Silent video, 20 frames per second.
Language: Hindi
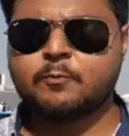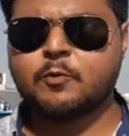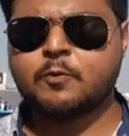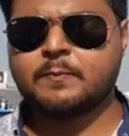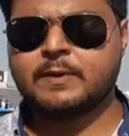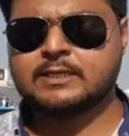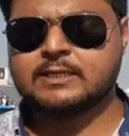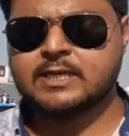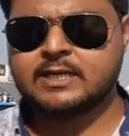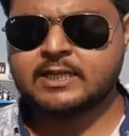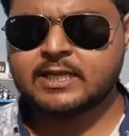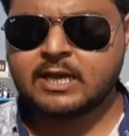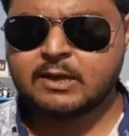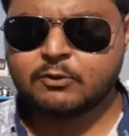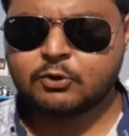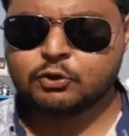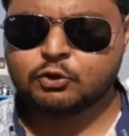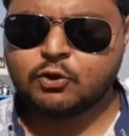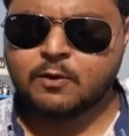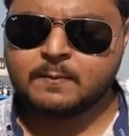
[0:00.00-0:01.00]
आपको पसंद आया
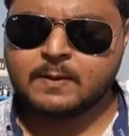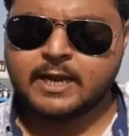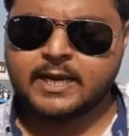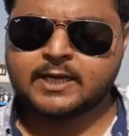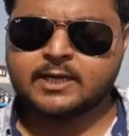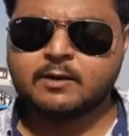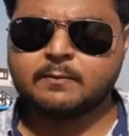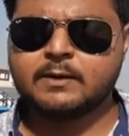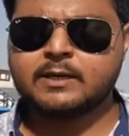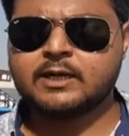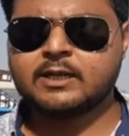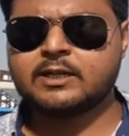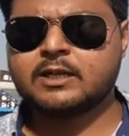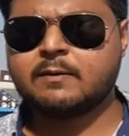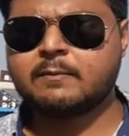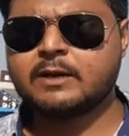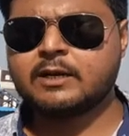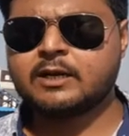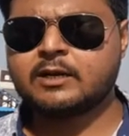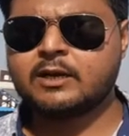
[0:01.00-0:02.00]
हो तो आप लाइक का बटन
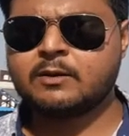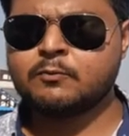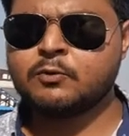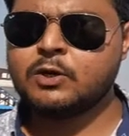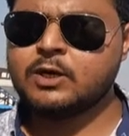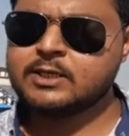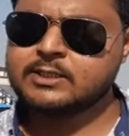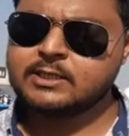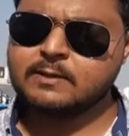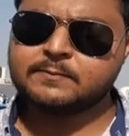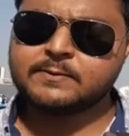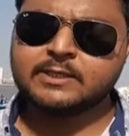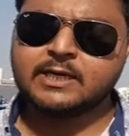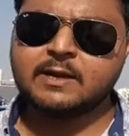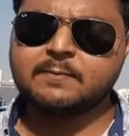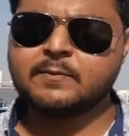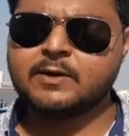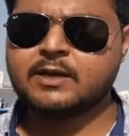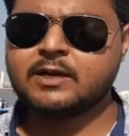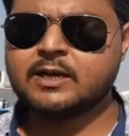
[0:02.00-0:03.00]
दबाना ना भूलें
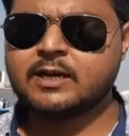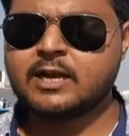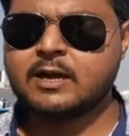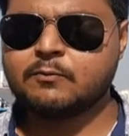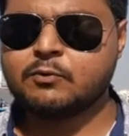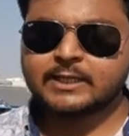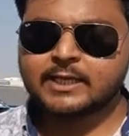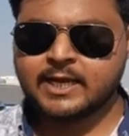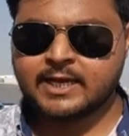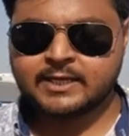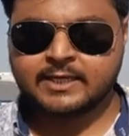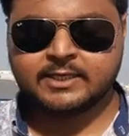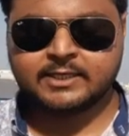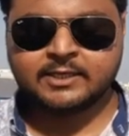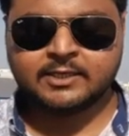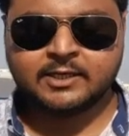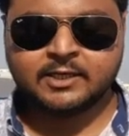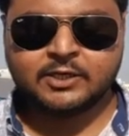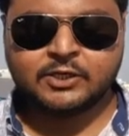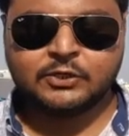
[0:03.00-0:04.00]
सब्सक्राइब करना पता है कि
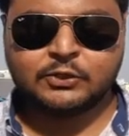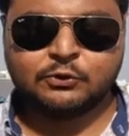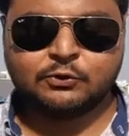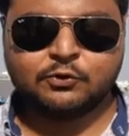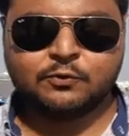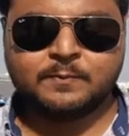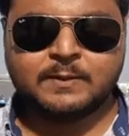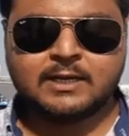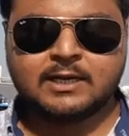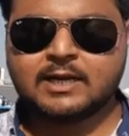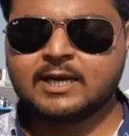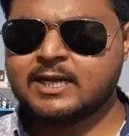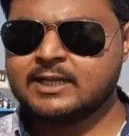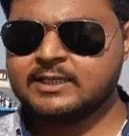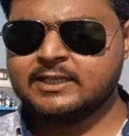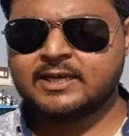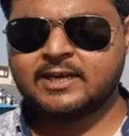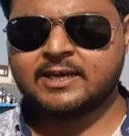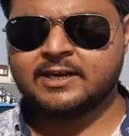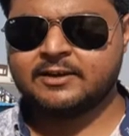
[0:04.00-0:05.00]
यूट्यूब ने लगा
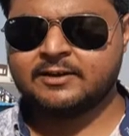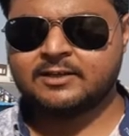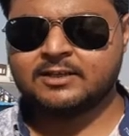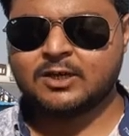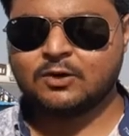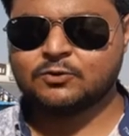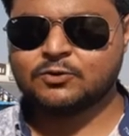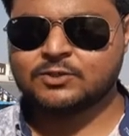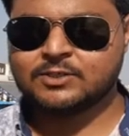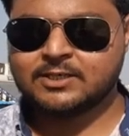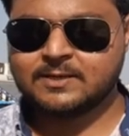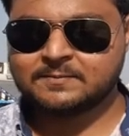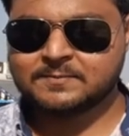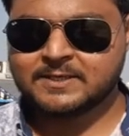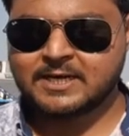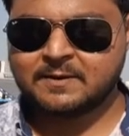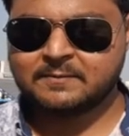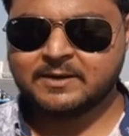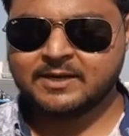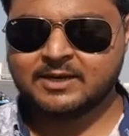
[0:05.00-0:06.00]
दिया है थाउजेंड
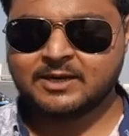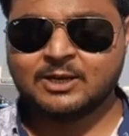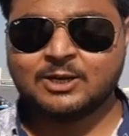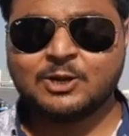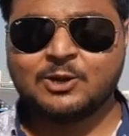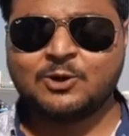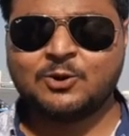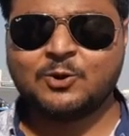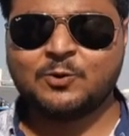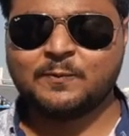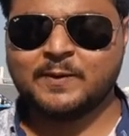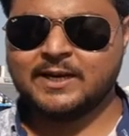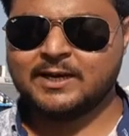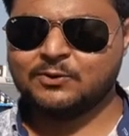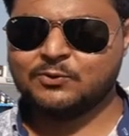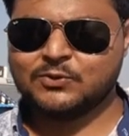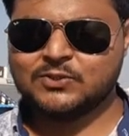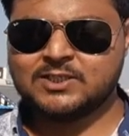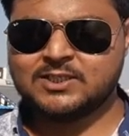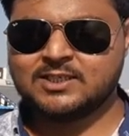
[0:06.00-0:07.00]
सब्सक्राइबर और मेरे
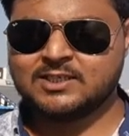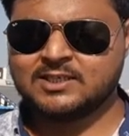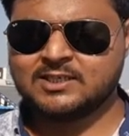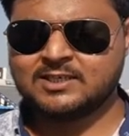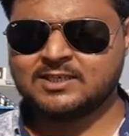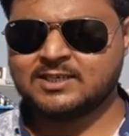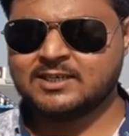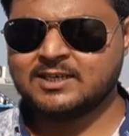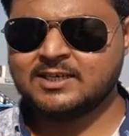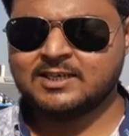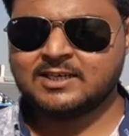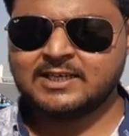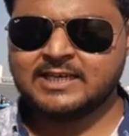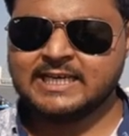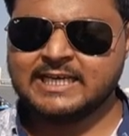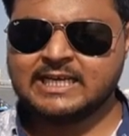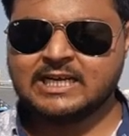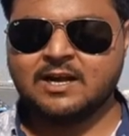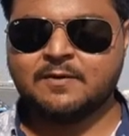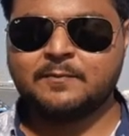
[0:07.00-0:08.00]
कुछ
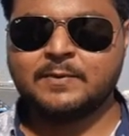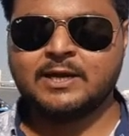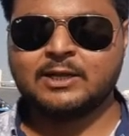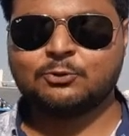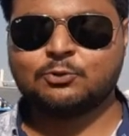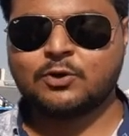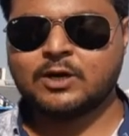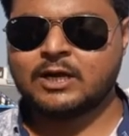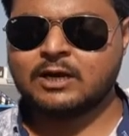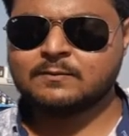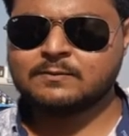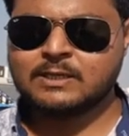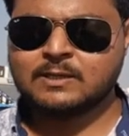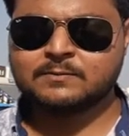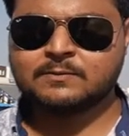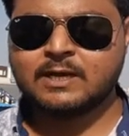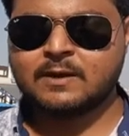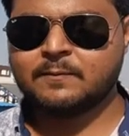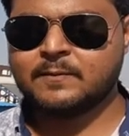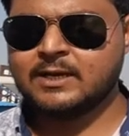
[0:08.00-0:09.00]
ही कम है तो अगर आप
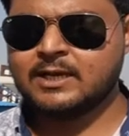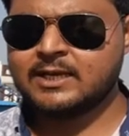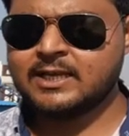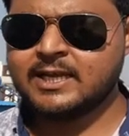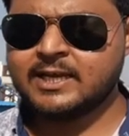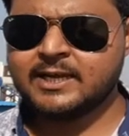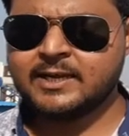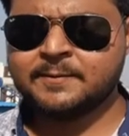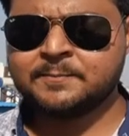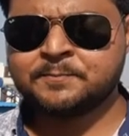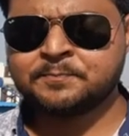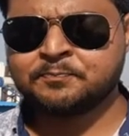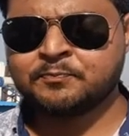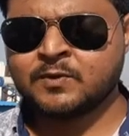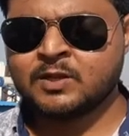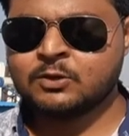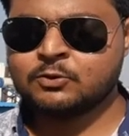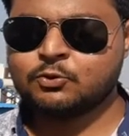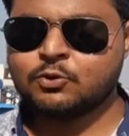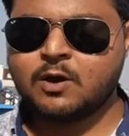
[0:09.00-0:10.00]
सब्सक्राइब कर देंगे
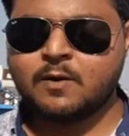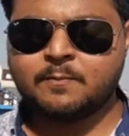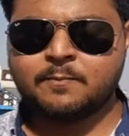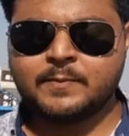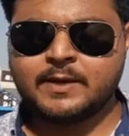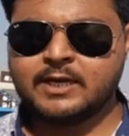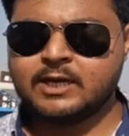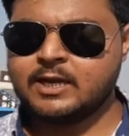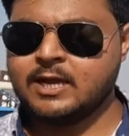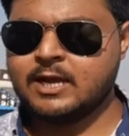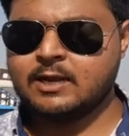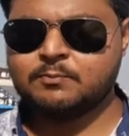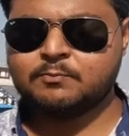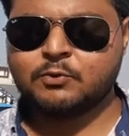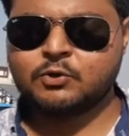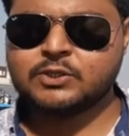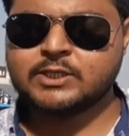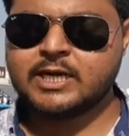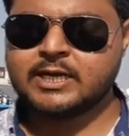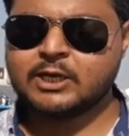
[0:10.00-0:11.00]
तो आप मेरी हेल्प
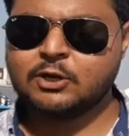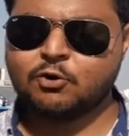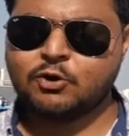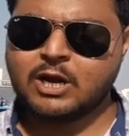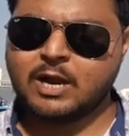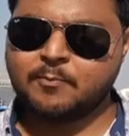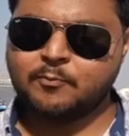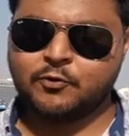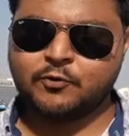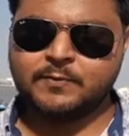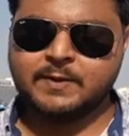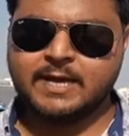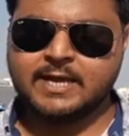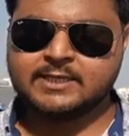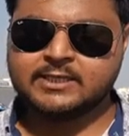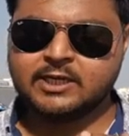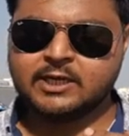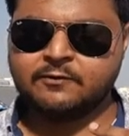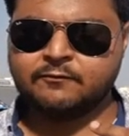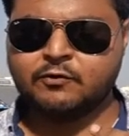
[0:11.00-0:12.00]
हो जाएगी और आपको भी
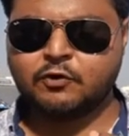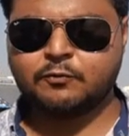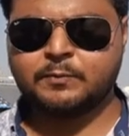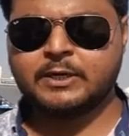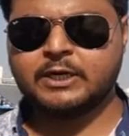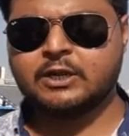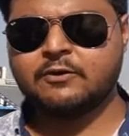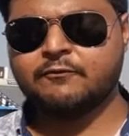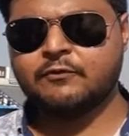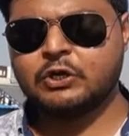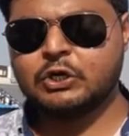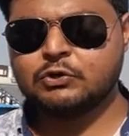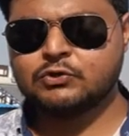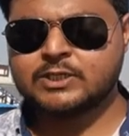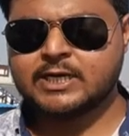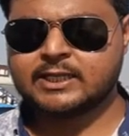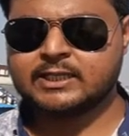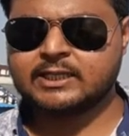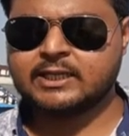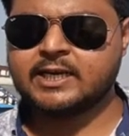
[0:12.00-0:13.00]
ऐसे इन्फॉर्मेटिव
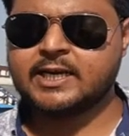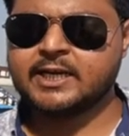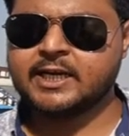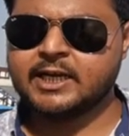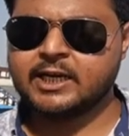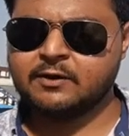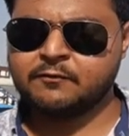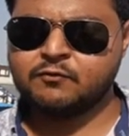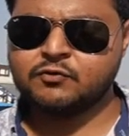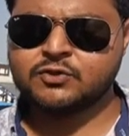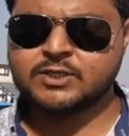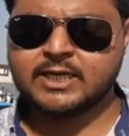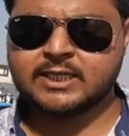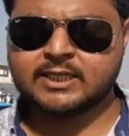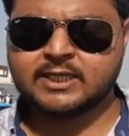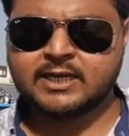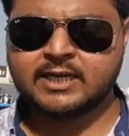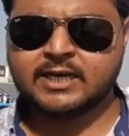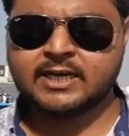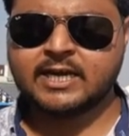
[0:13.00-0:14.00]
वीडियोज़ आते रहेंगे रिव्यूज़
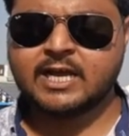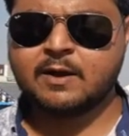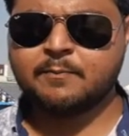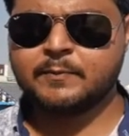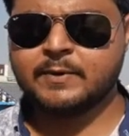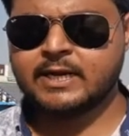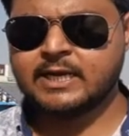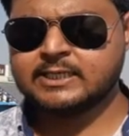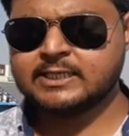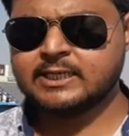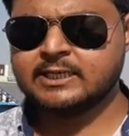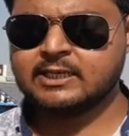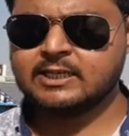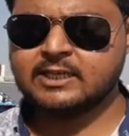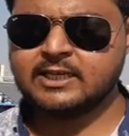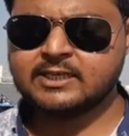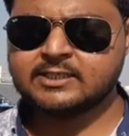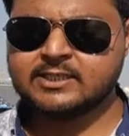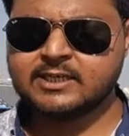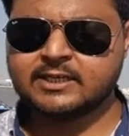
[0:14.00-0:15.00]
आते रहेंगे आप मेरा चैनल
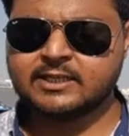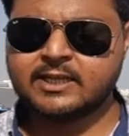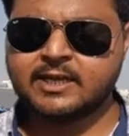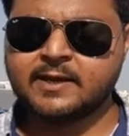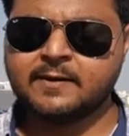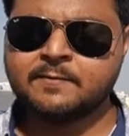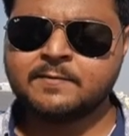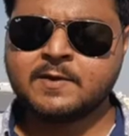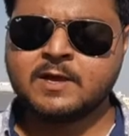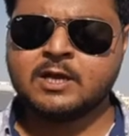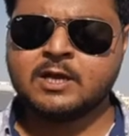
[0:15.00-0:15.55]
देख सकते हैं